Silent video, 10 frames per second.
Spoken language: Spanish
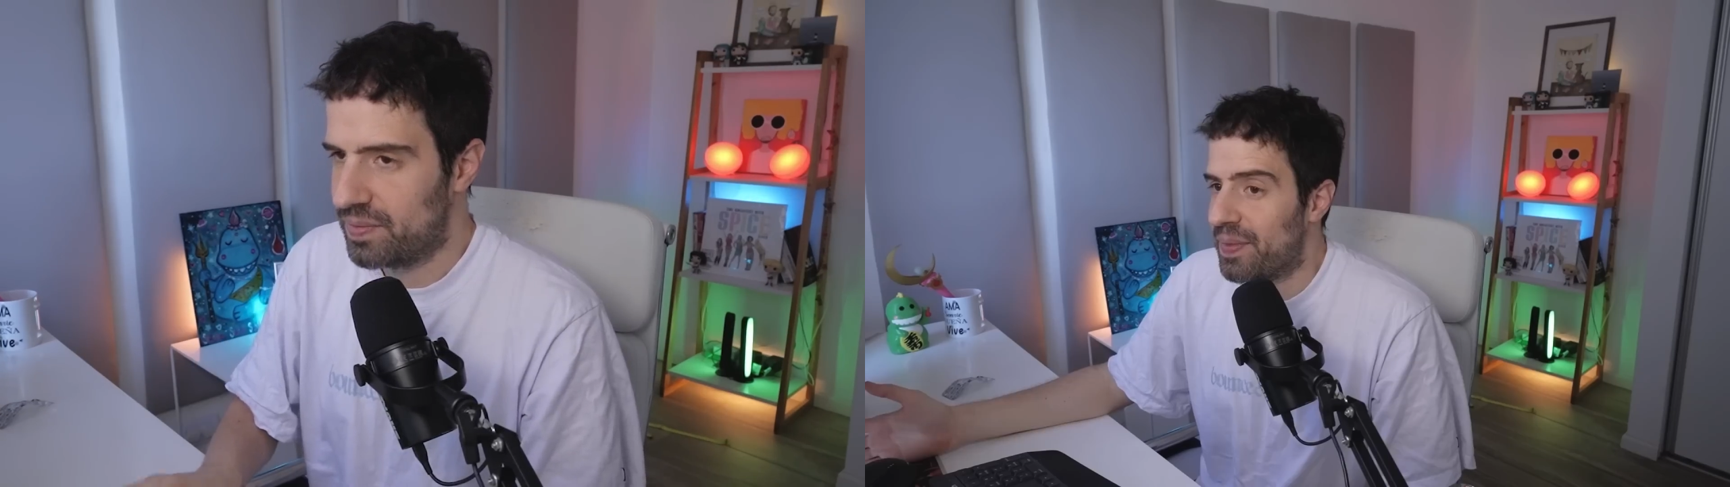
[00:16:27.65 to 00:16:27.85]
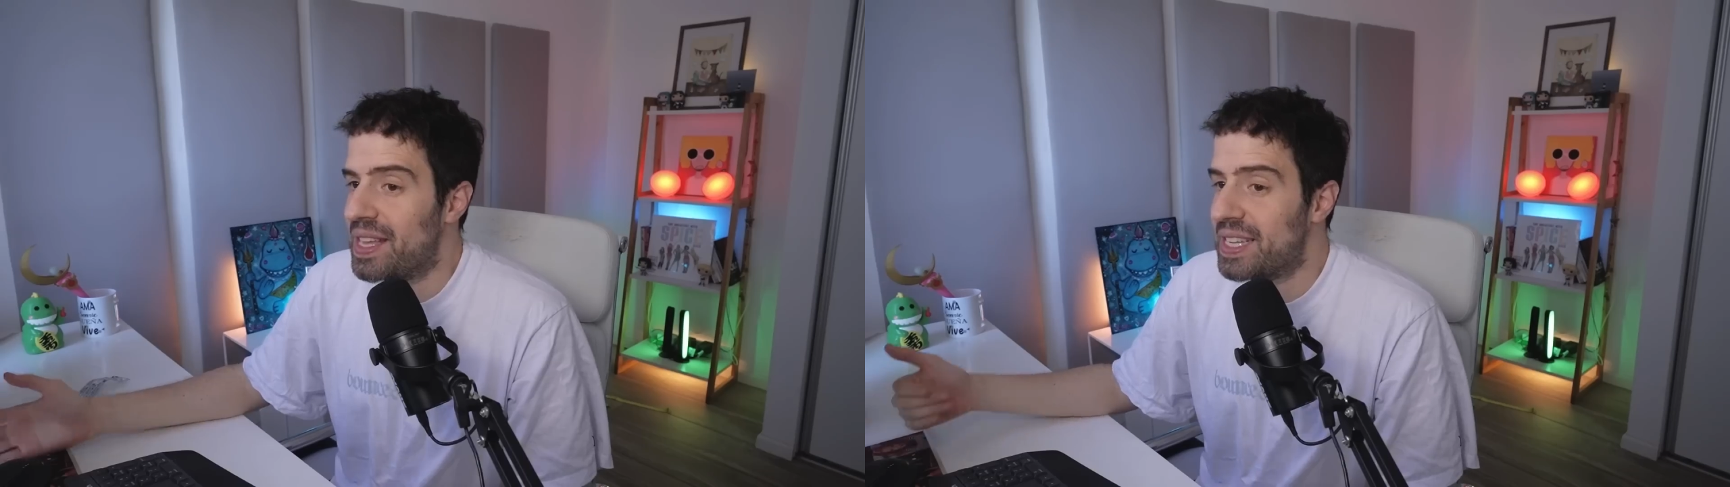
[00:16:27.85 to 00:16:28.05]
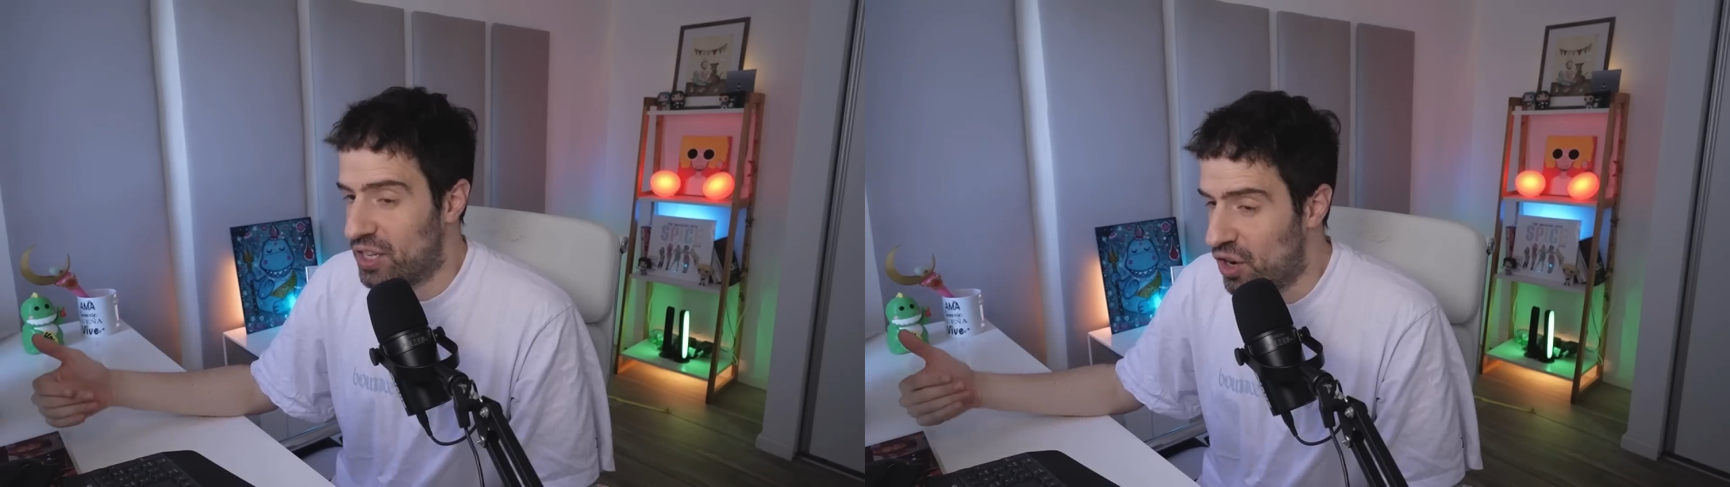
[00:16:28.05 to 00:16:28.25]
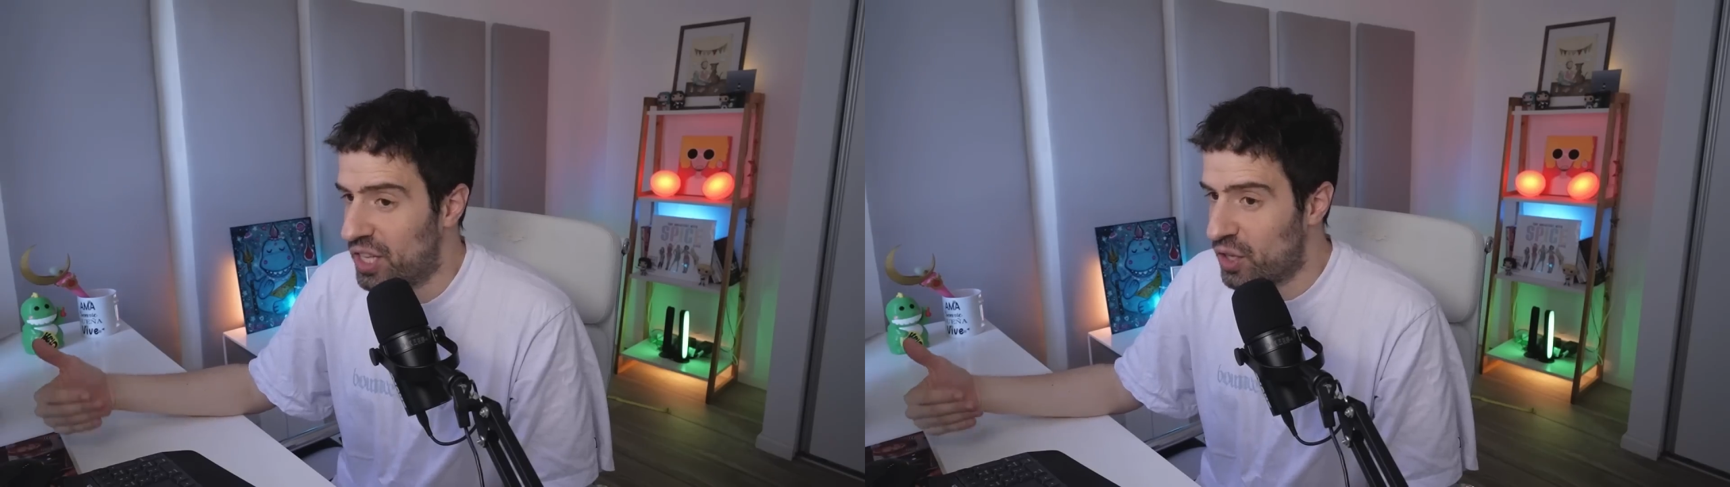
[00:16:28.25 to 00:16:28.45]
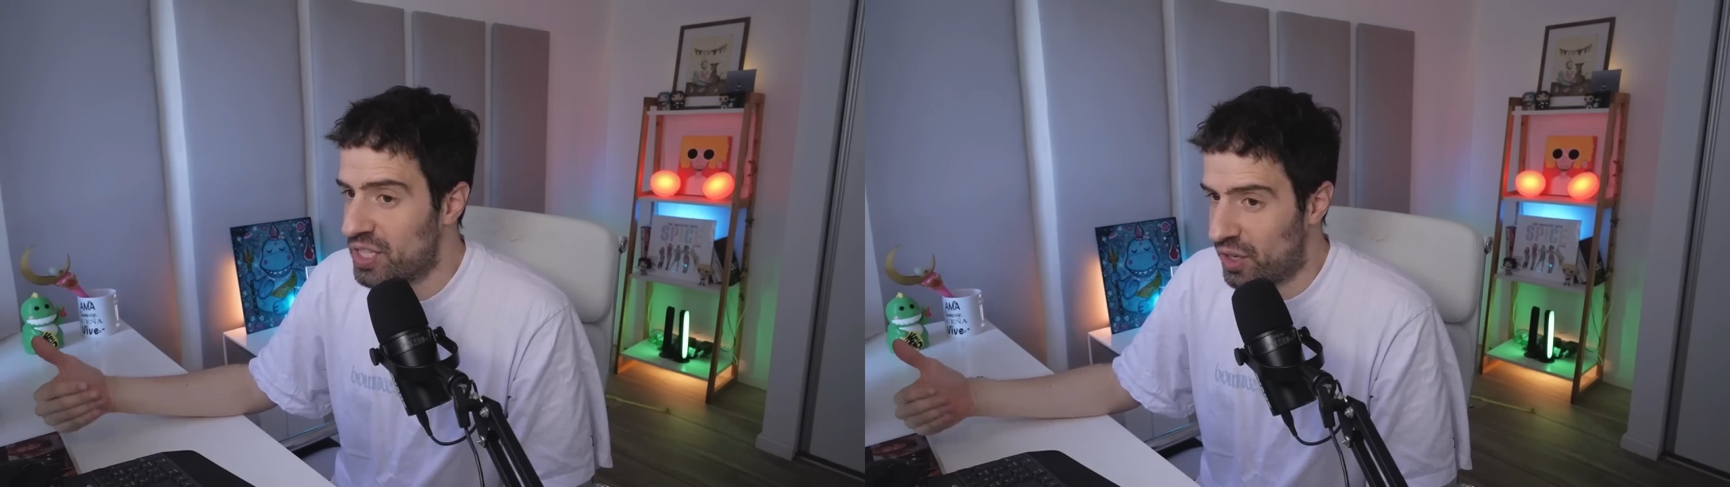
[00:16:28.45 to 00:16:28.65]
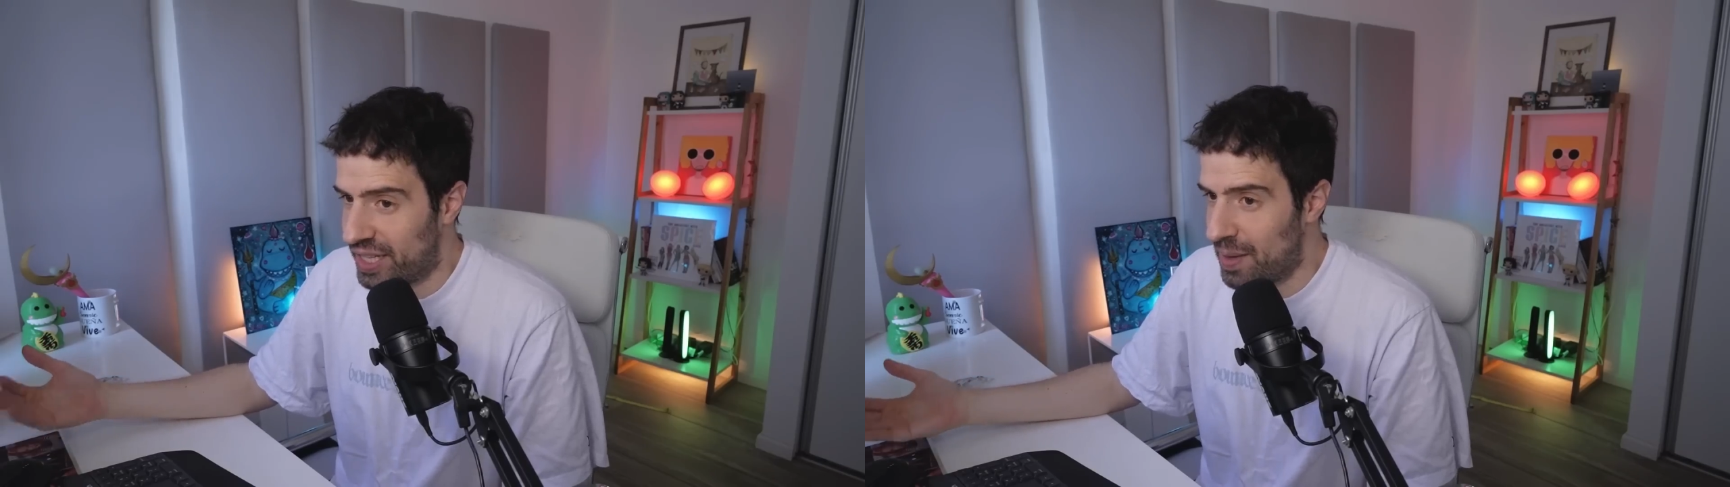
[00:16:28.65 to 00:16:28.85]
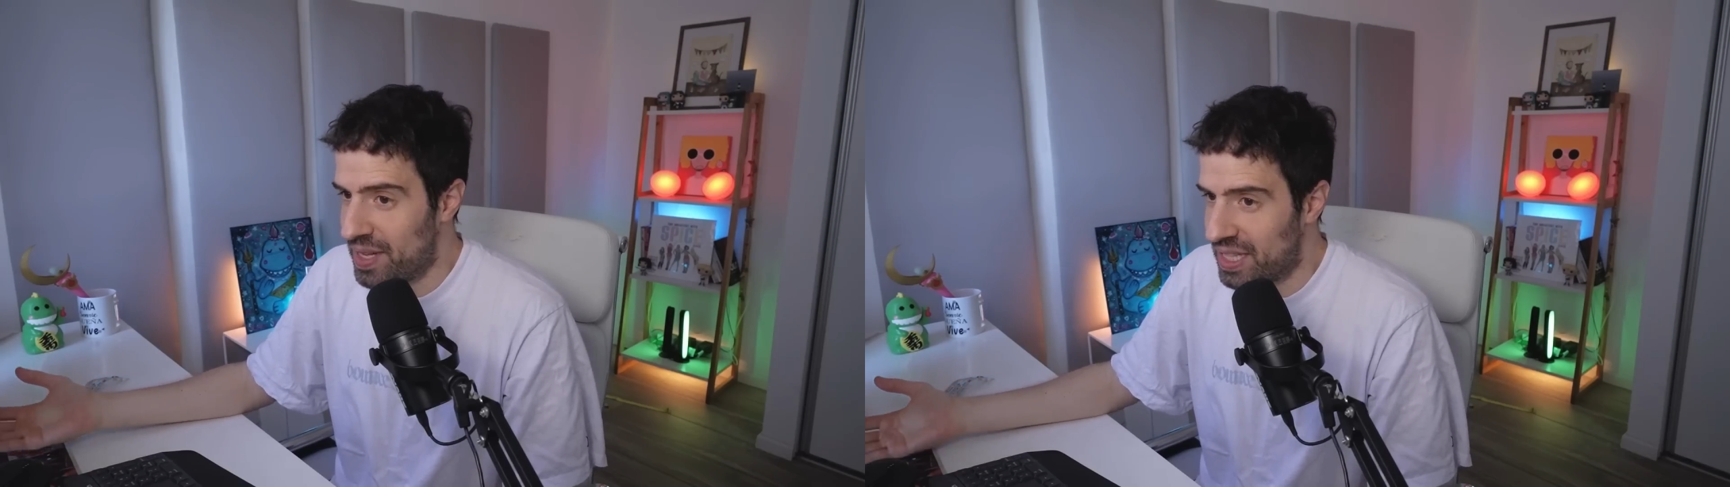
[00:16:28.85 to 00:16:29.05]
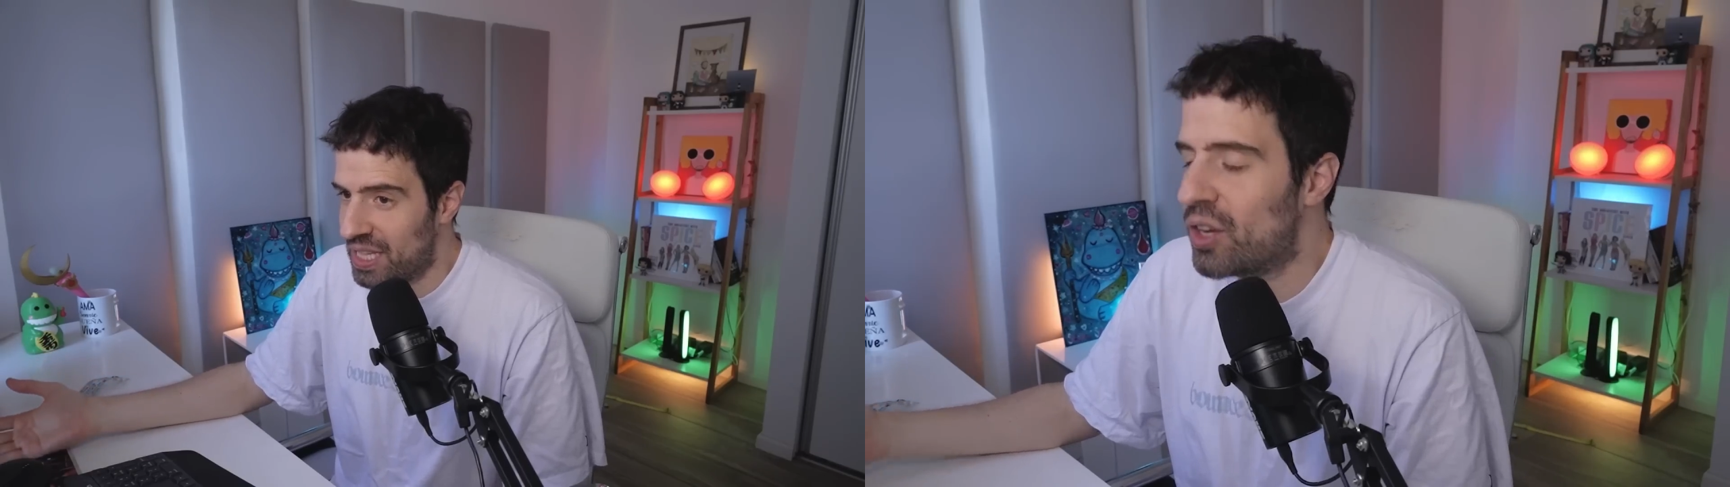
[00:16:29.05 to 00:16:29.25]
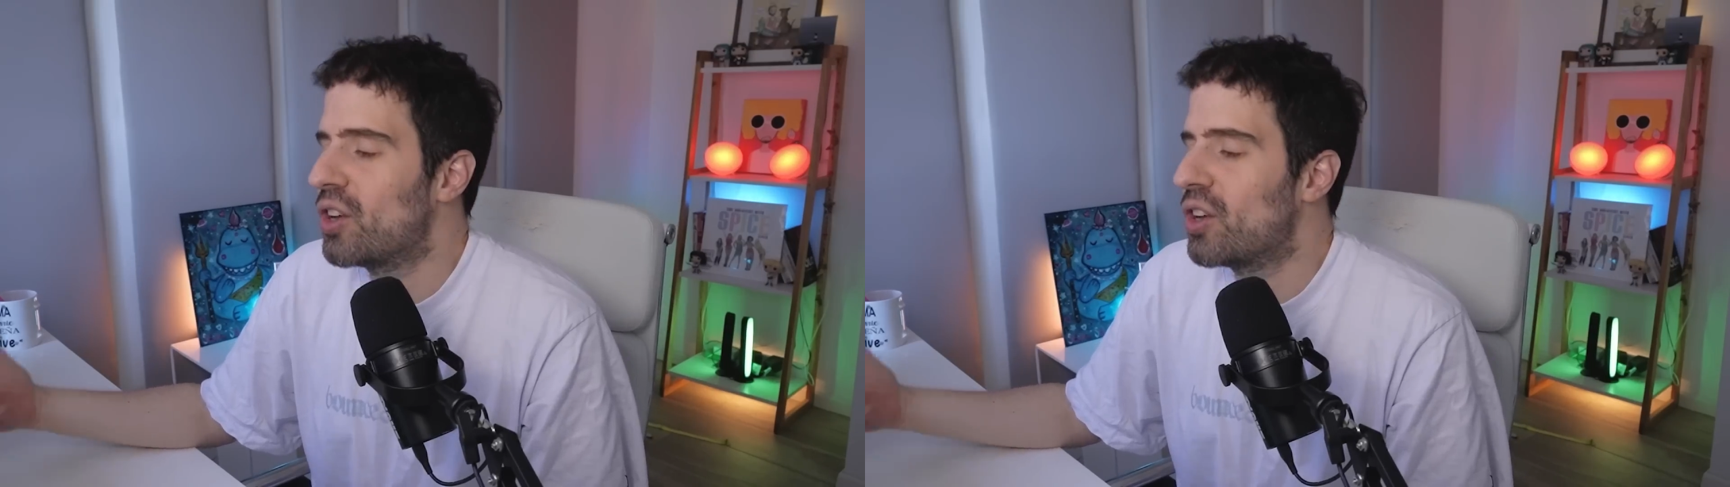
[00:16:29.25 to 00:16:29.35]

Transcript: Dice, no te estoy diciendo que estés mintiendo.